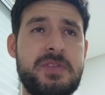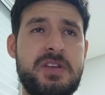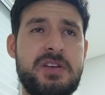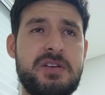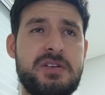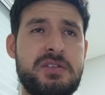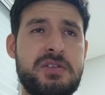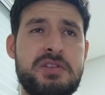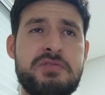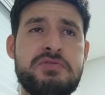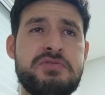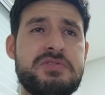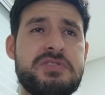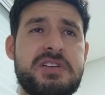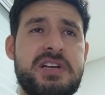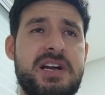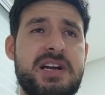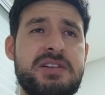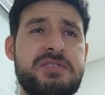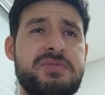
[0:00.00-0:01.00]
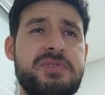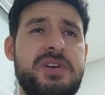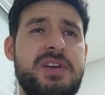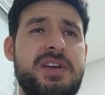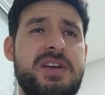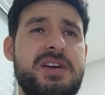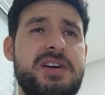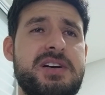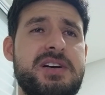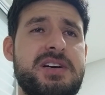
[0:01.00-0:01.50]
Eu, eu não descarto.
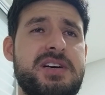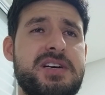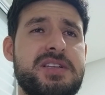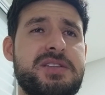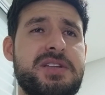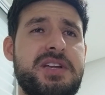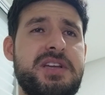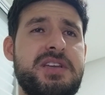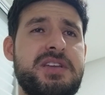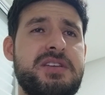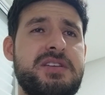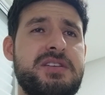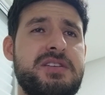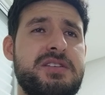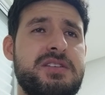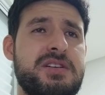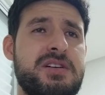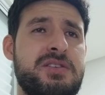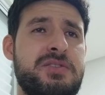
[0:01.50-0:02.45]
Andrei,